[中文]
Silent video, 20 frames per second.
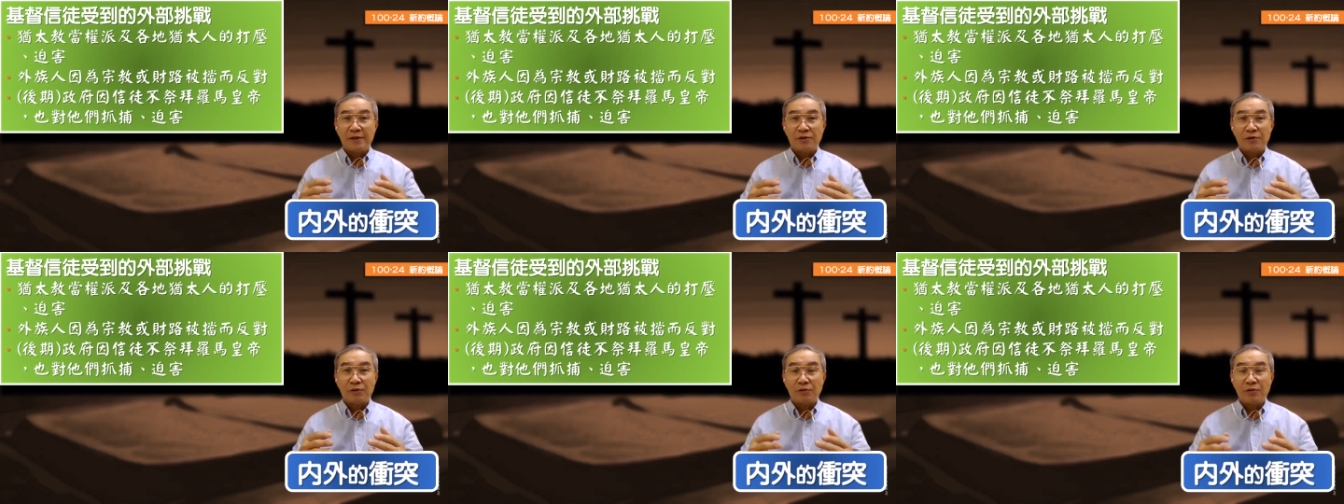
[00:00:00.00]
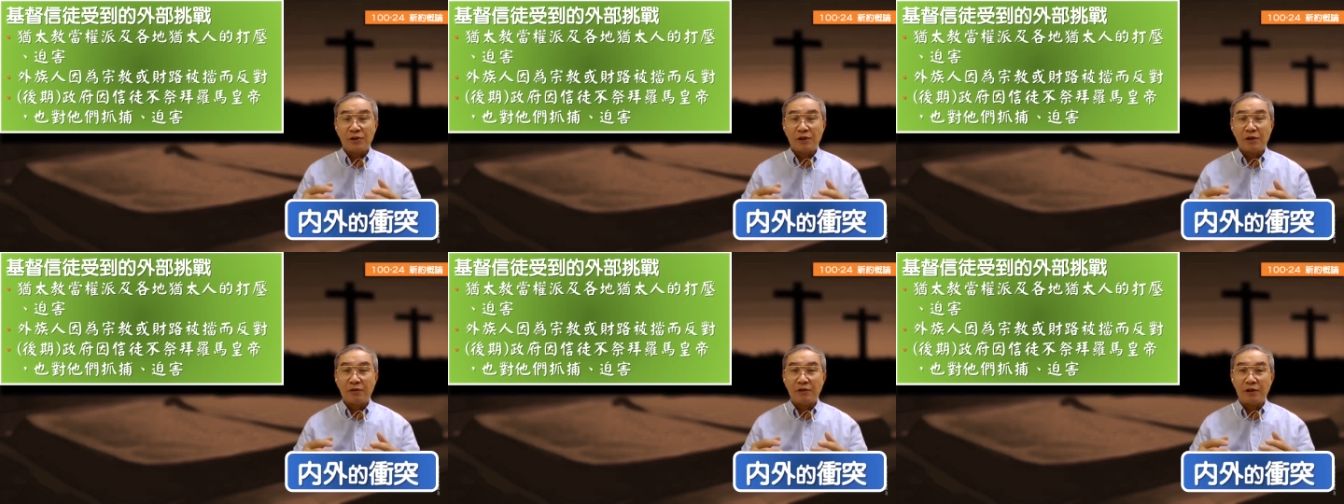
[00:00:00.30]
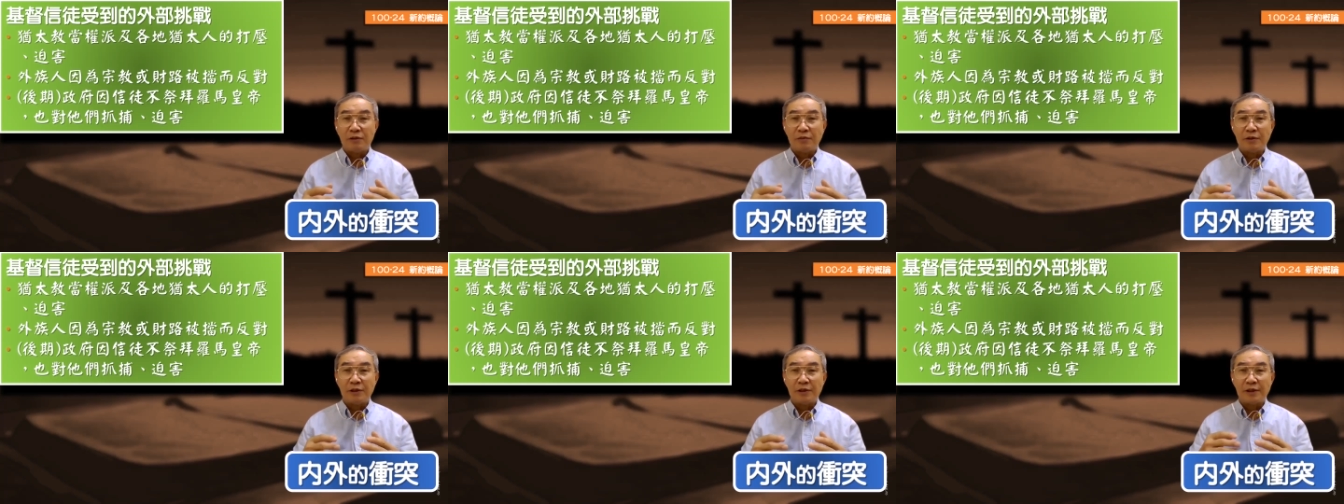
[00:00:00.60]
宗教
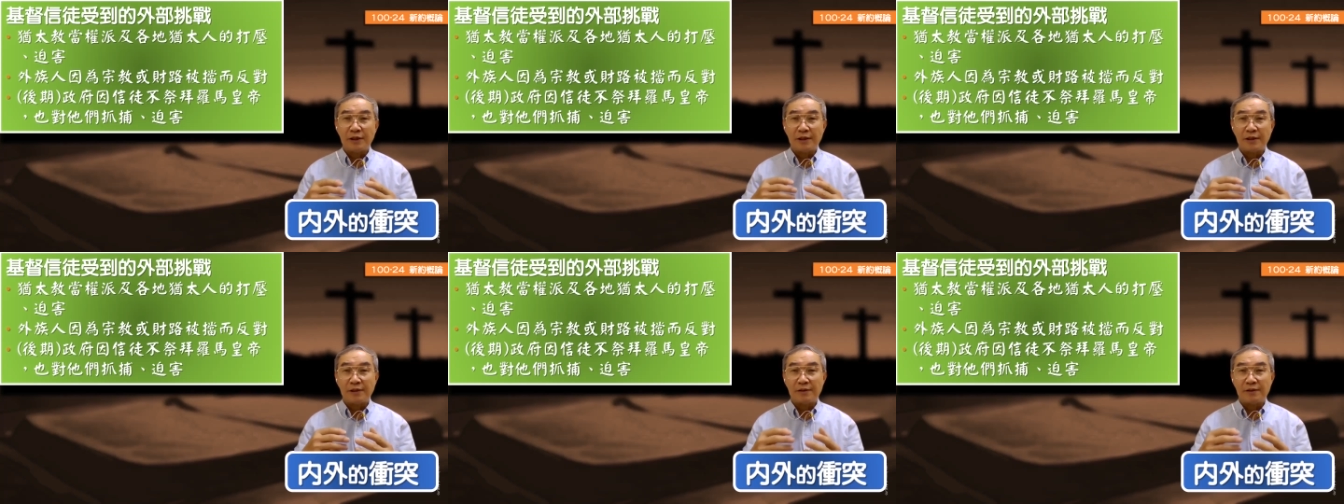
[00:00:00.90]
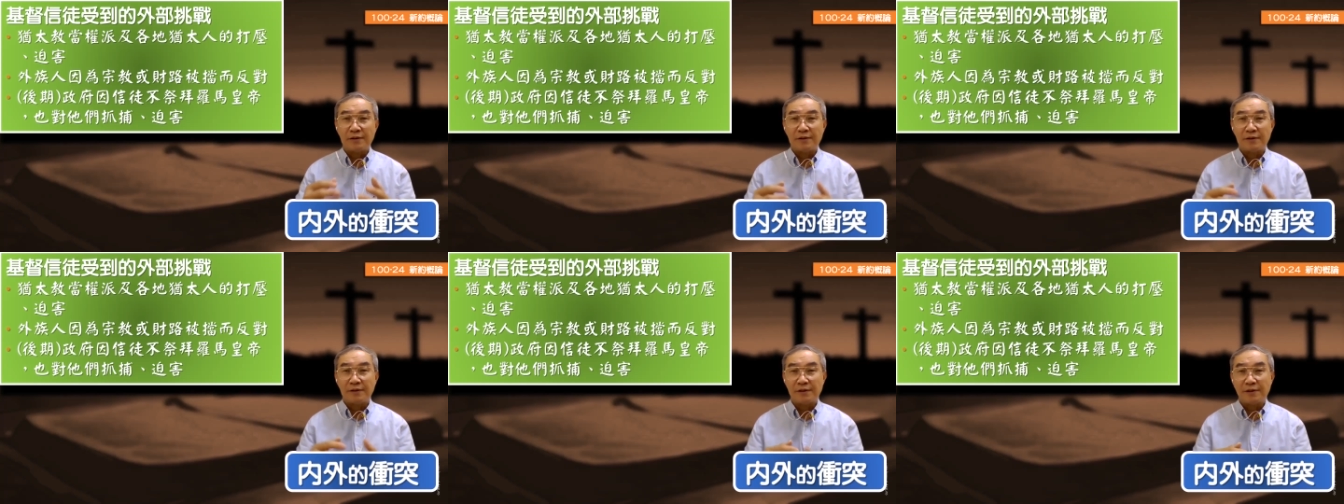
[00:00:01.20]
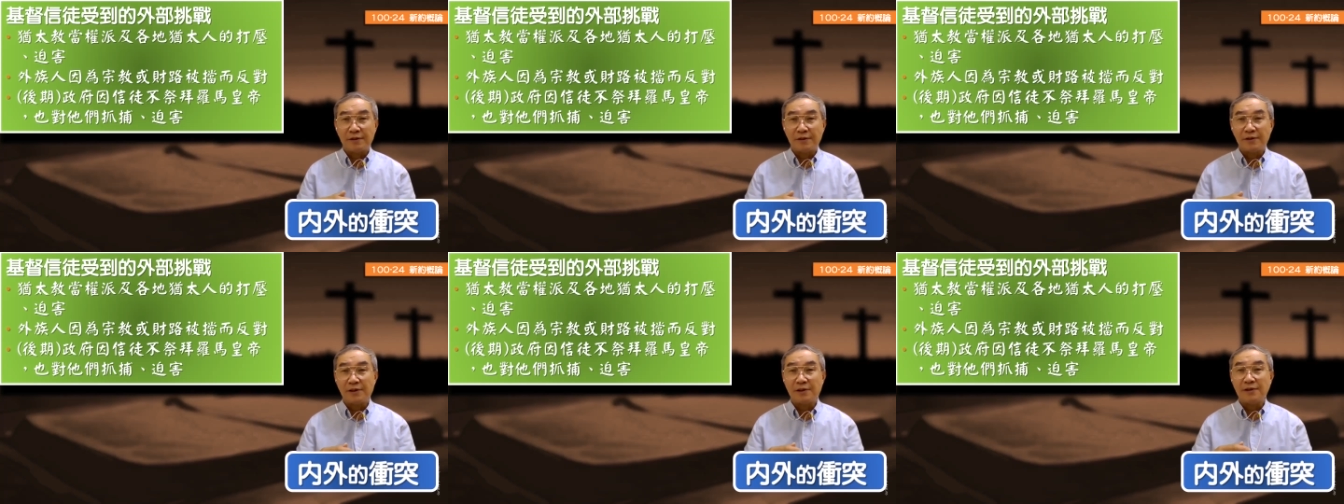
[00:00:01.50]
里面啊
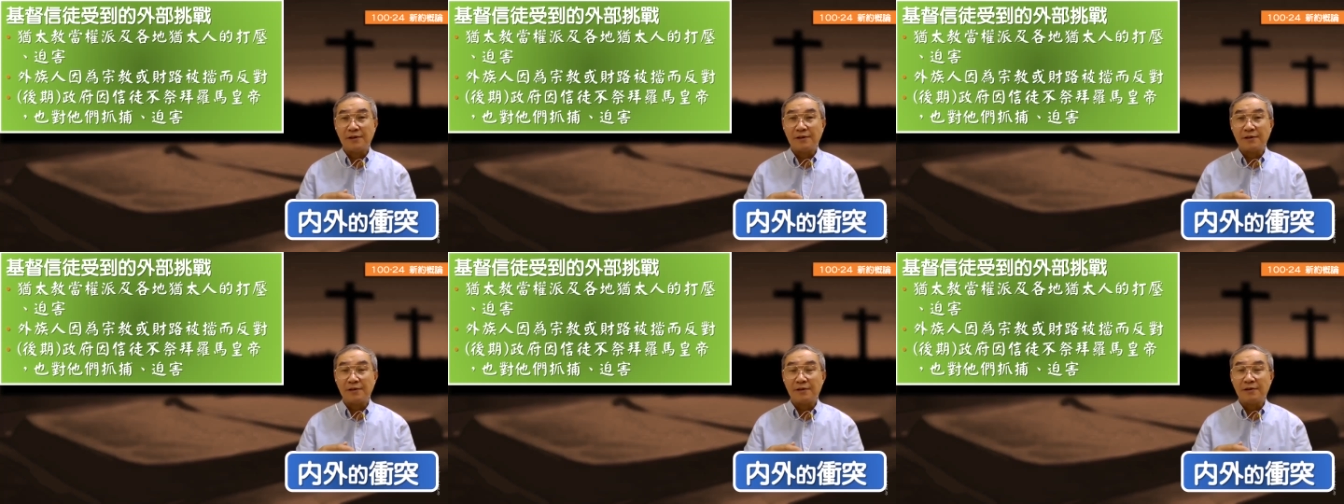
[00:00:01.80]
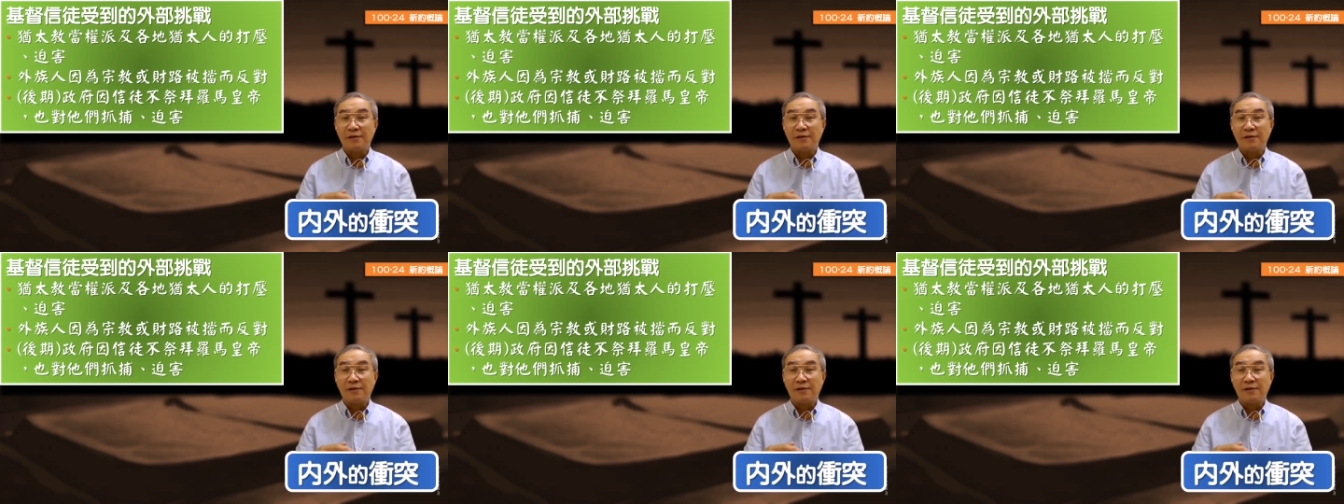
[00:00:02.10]
的祭祀，